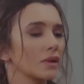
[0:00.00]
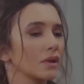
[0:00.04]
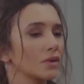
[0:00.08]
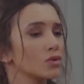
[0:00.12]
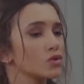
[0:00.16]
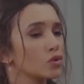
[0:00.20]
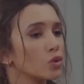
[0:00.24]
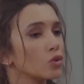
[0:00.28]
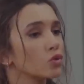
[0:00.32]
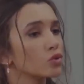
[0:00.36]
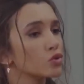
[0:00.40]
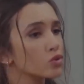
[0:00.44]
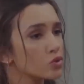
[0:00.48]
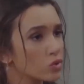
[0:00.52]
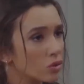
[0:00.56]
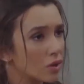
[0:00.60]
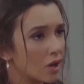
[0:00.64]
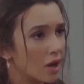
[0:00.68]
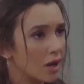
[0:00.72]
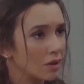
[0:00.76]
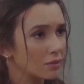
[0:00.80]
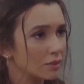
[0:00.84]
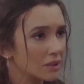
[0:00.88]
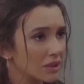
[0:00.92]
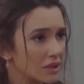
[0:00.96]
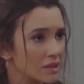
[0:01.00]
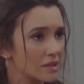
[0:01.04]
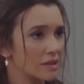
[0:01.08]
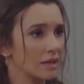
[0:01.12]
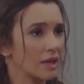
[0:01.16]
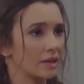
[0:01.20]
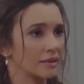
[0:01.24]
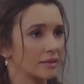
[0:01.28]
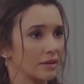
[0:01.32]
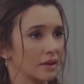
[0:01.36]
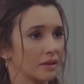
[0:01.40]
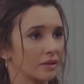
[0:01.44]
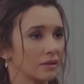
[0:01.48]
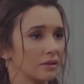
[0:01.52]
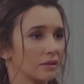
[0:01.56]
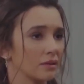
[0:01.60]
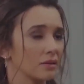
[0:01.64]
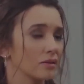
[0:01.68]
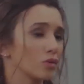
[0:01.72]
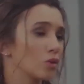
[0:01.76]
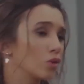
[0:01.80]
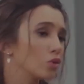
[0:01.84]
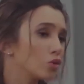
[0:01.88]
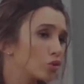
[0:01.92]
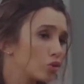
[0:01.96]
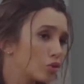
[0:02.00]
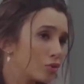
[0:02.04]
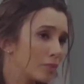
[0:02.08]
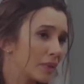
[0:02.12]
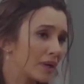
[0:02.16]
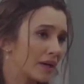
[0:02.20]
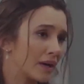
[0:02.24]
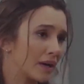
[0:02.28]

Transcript: Ya çok uzun kalmadı zaten. Öyküyü